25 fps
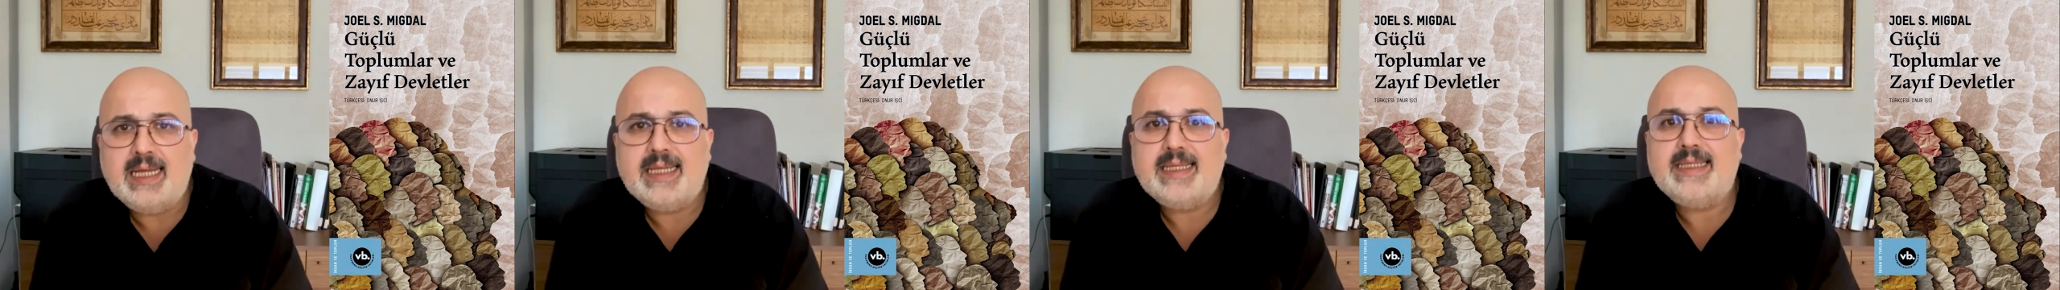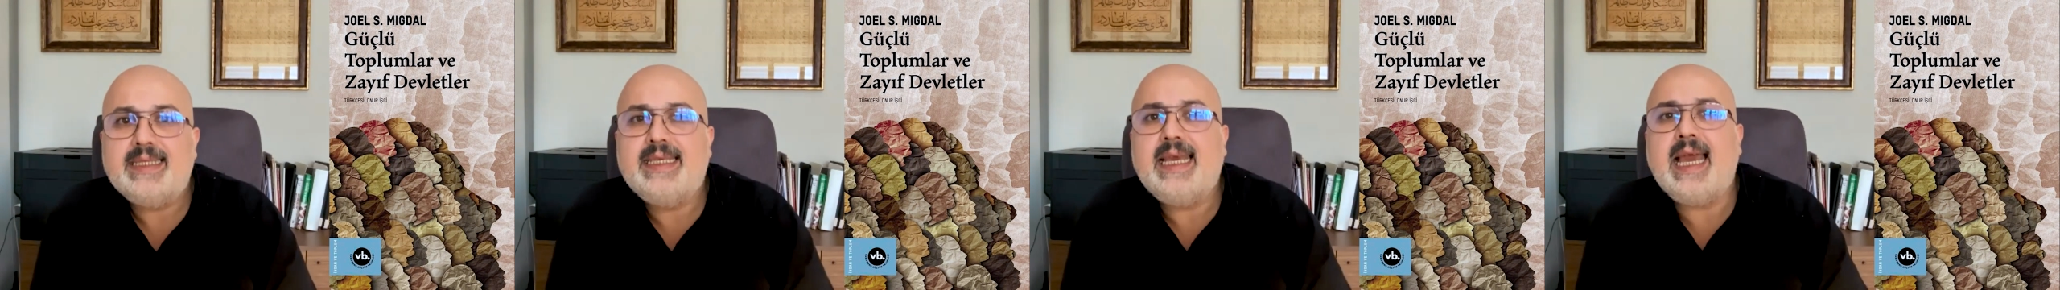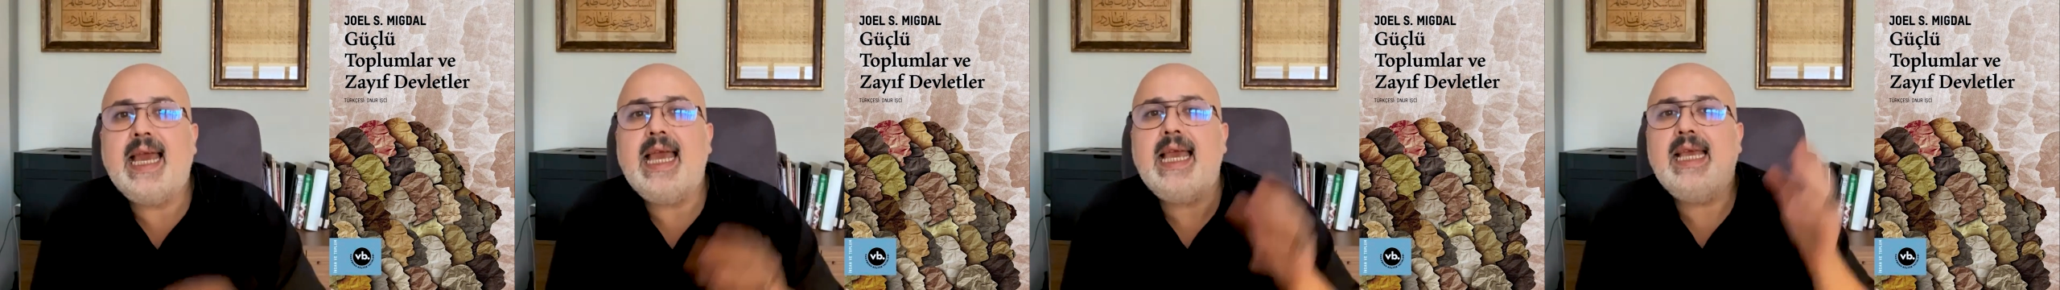
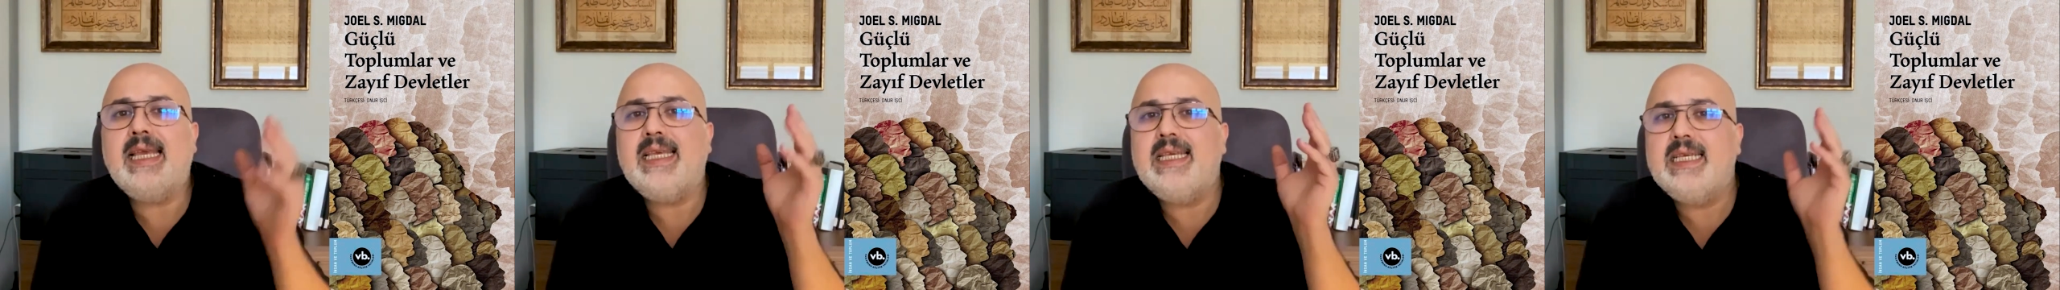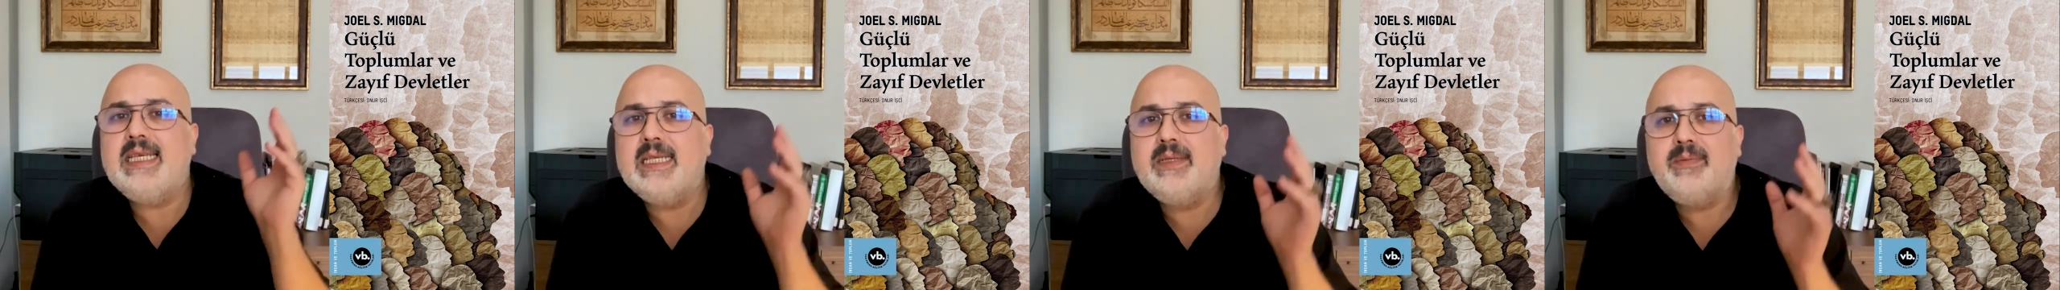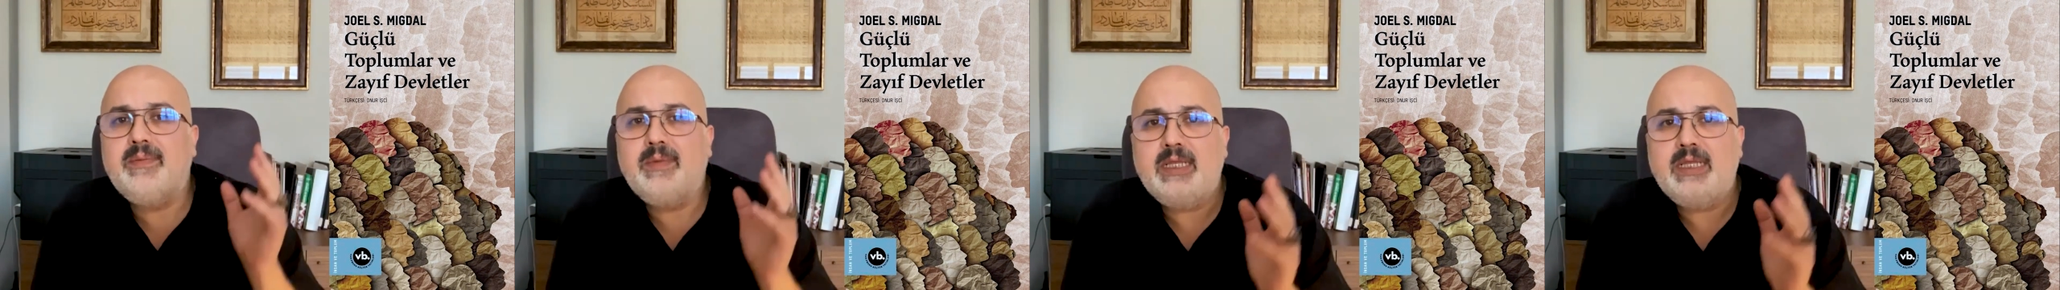
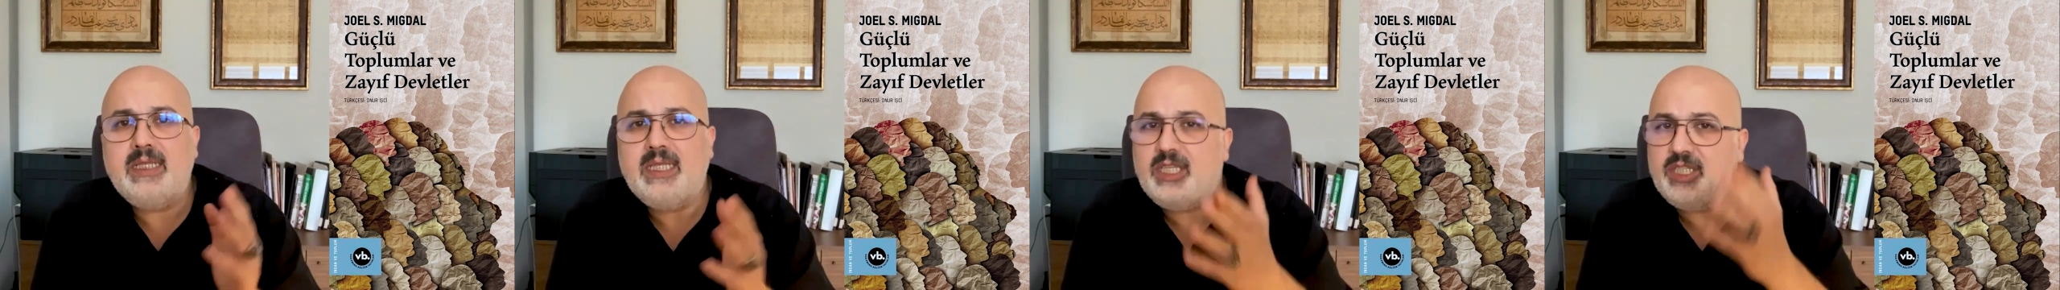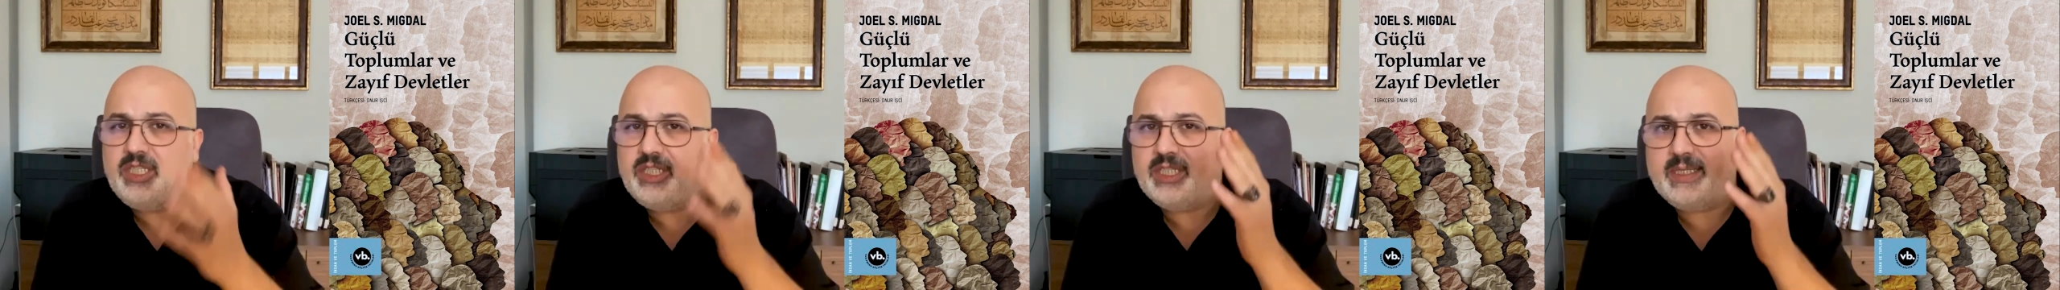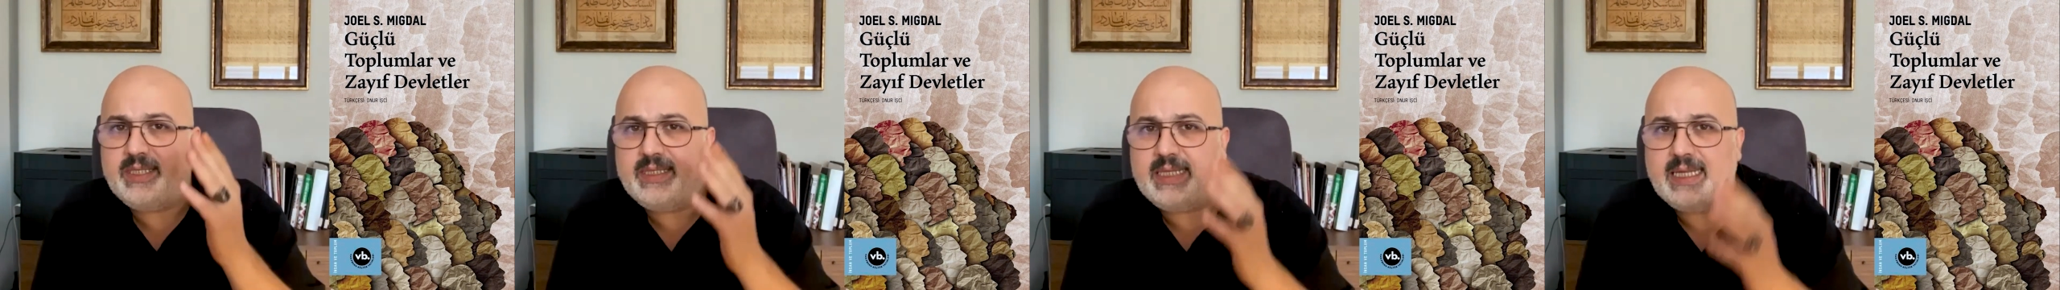G20'nin
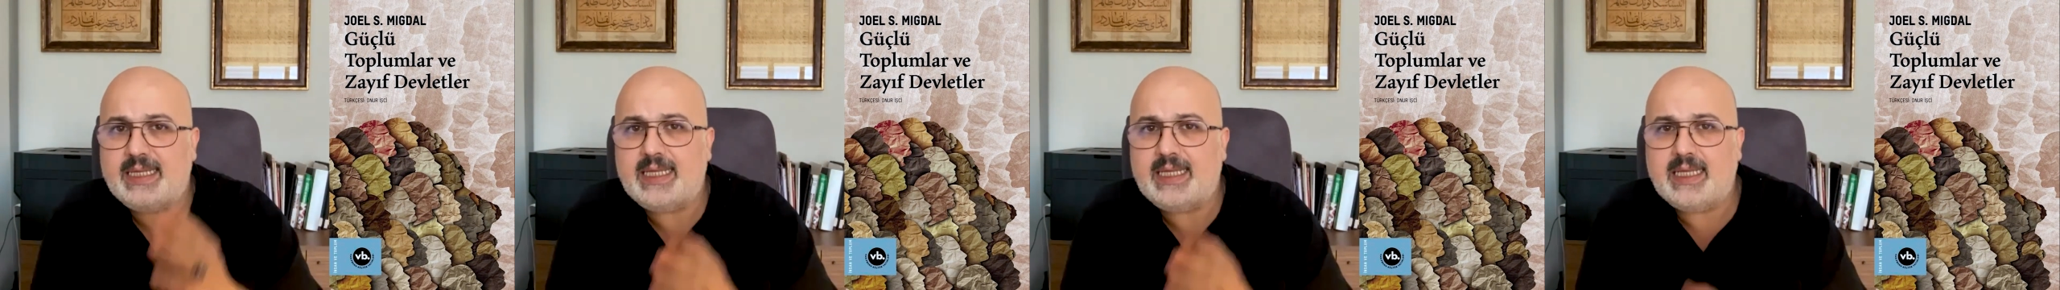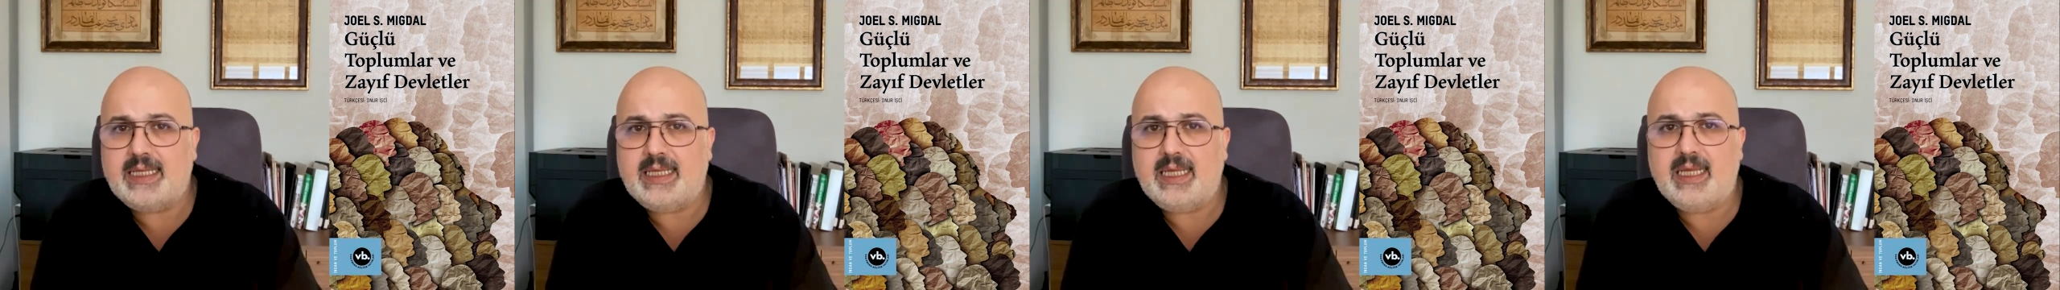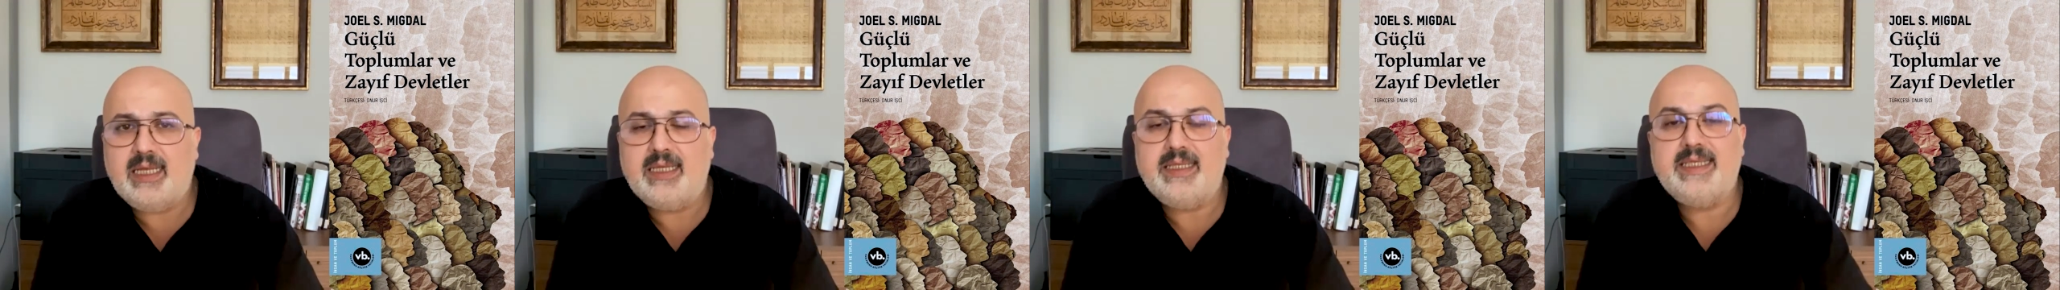içinde de
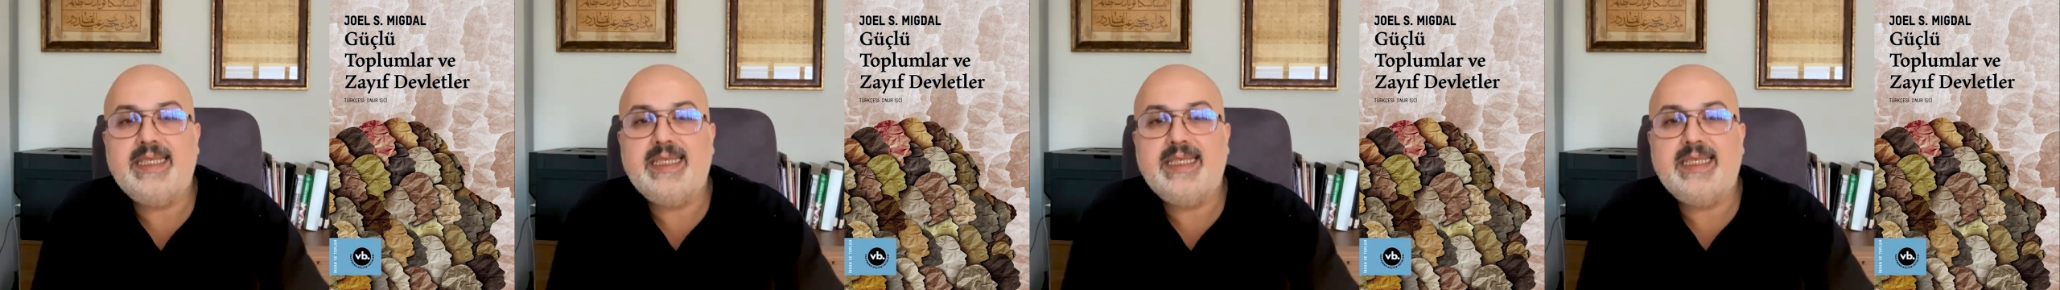değil.